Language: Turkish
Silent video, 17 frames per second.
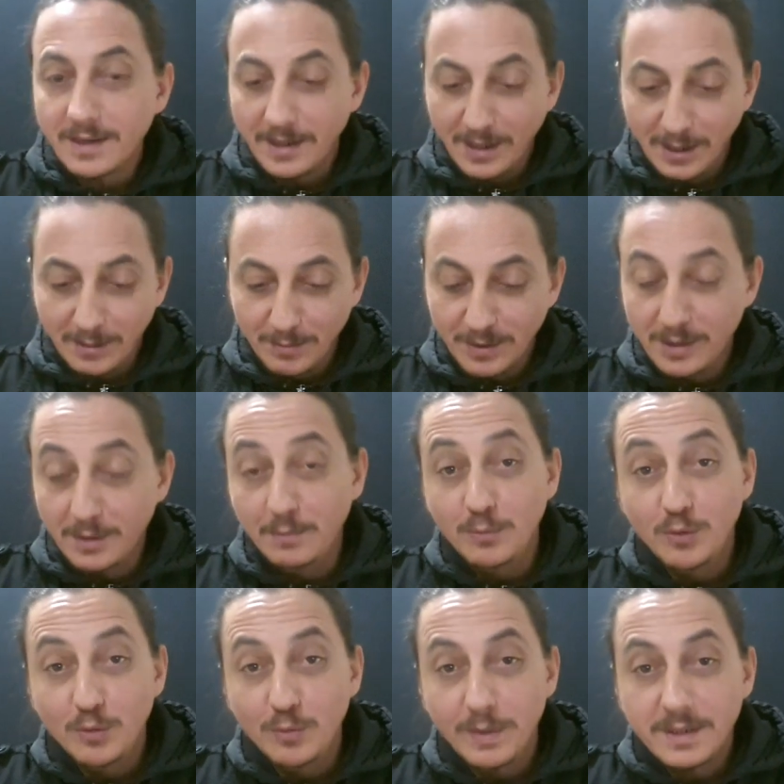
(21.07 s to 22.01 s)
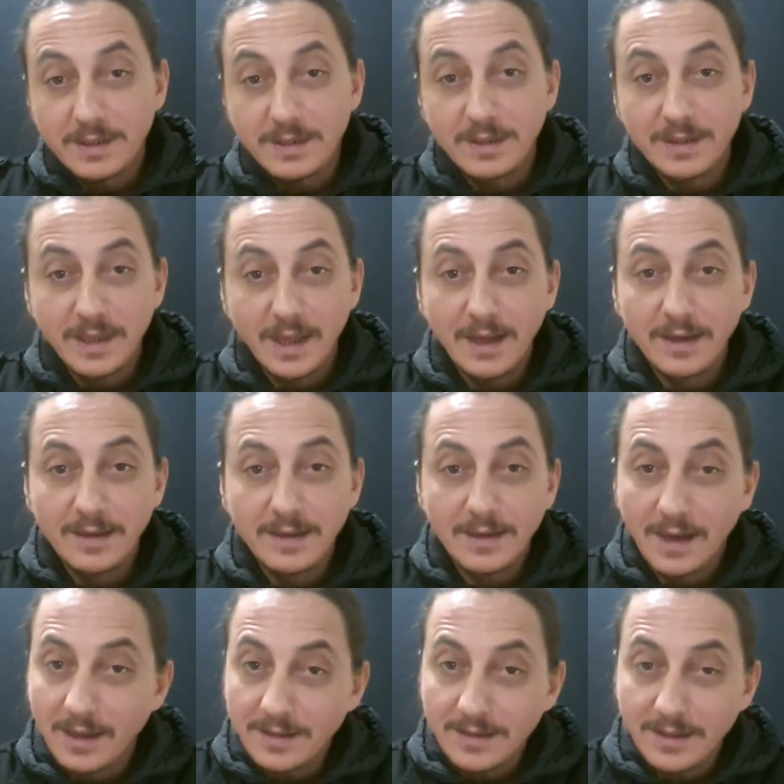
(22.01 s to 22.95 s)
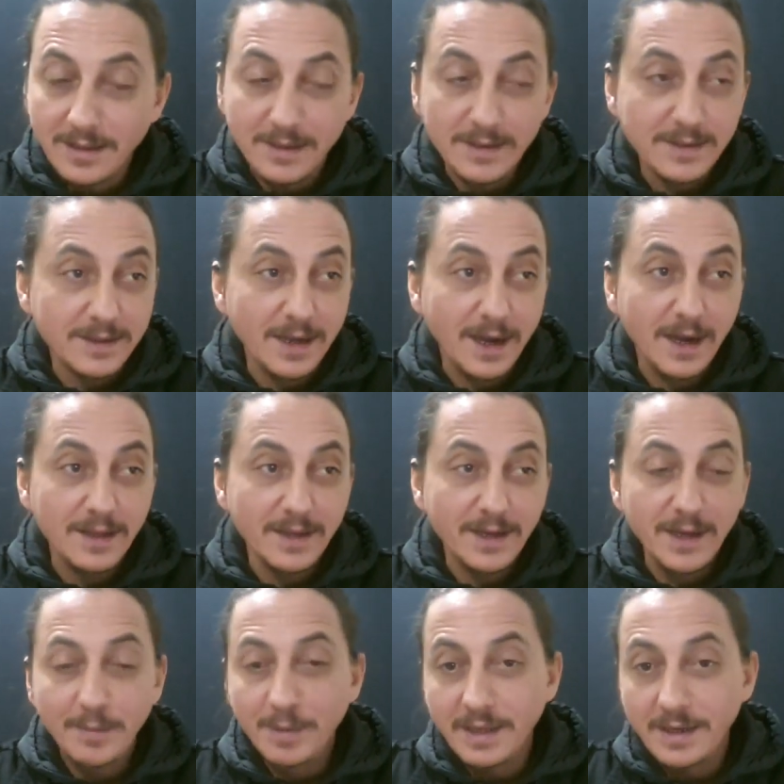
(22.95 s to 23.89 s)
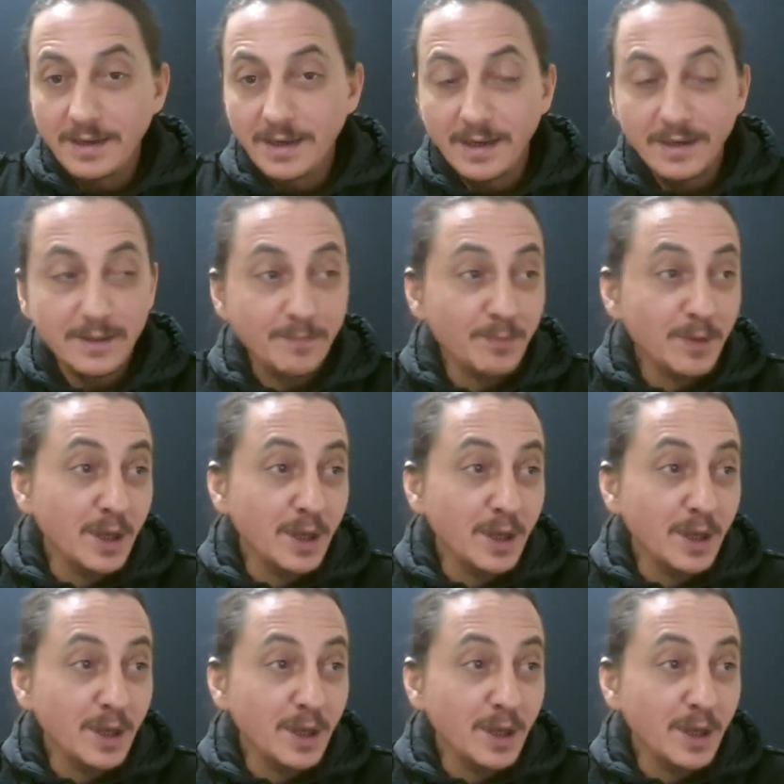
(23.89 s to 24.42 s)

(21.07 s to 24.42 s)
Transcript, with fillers: Kanalımızın büyümesinde katkı sağlayabilirler.